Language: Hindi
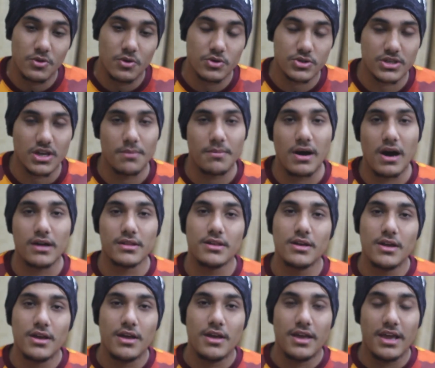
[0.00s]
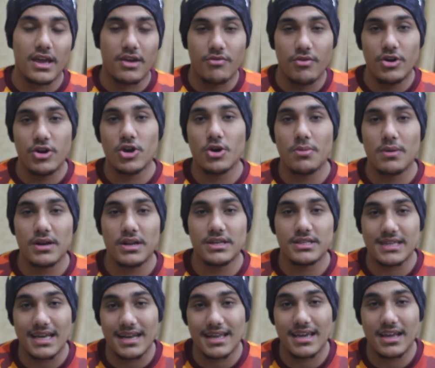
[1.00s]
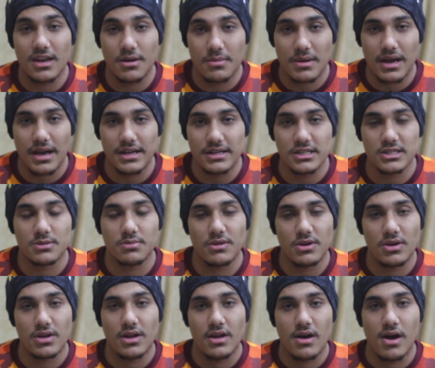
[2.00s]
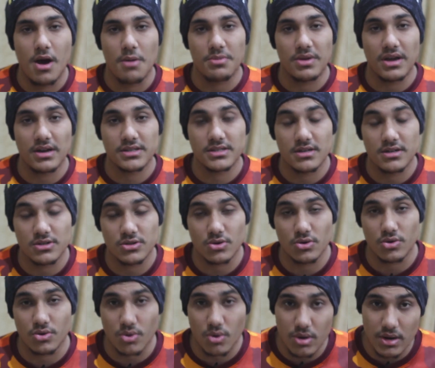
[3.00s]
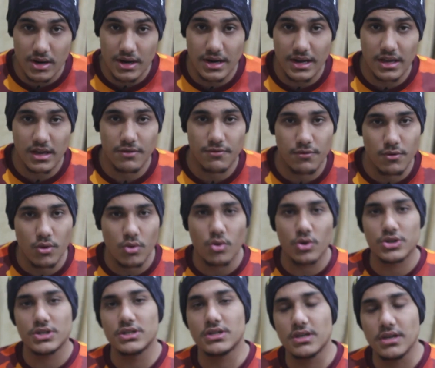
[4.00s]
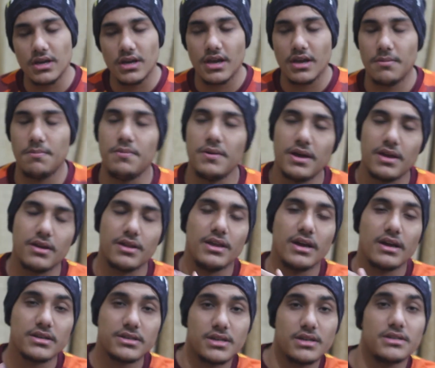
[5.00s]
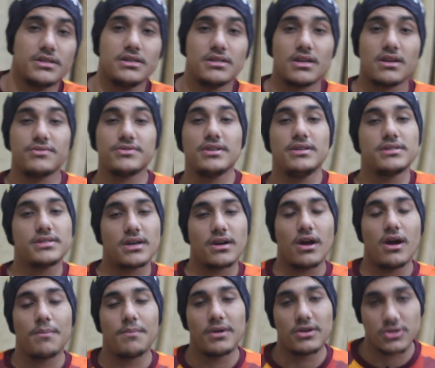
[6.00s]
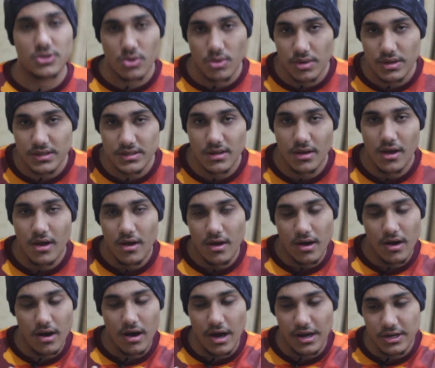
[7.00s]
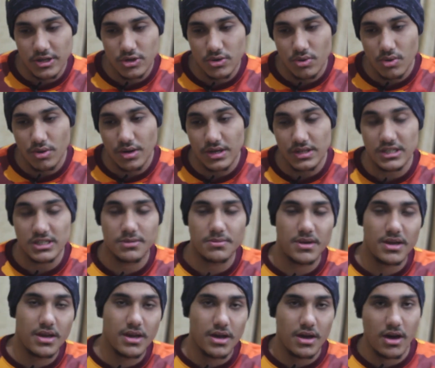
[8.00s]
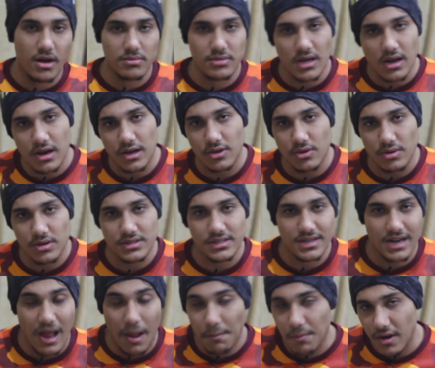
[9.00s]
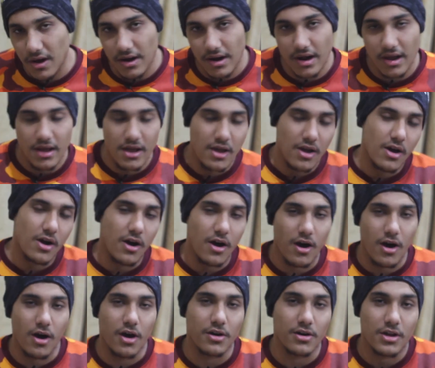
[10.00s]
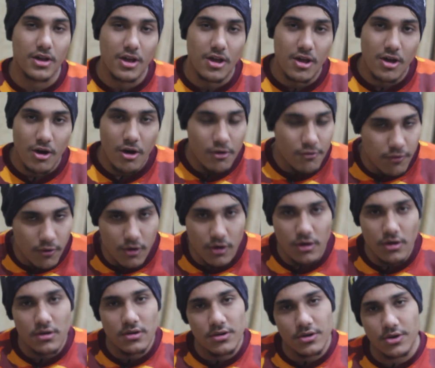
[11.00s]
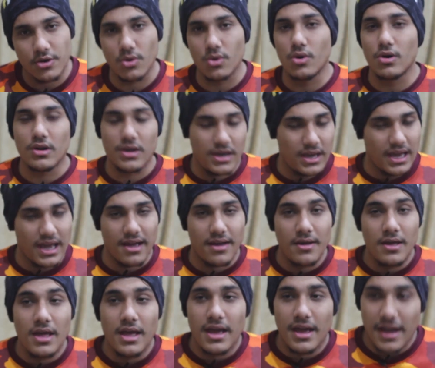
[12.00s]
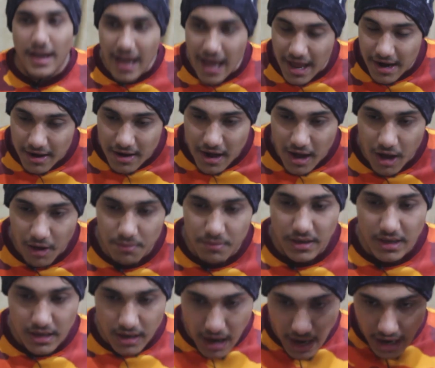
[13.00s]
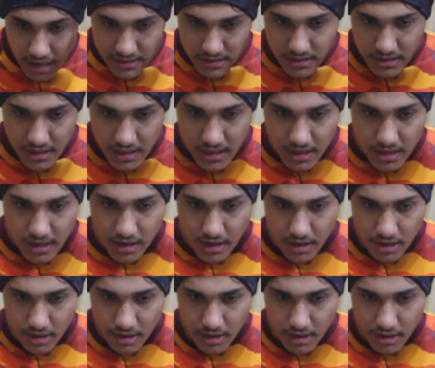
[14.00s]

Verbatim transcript: उसके बाद एक वीडियो बनी चैनके ने बनाई जिसमें यंगस्टर्स को ट्रोल करने की फुल कोशिश की गई फिर यंगस्टर्स की तरफ से इंस्टाग्राम पे एक स्टोरीज आने शुरू हो गई जिसमें हम तला यूनस रैप कर रहा है और फुल ट्रोल किया है खैर अब आज के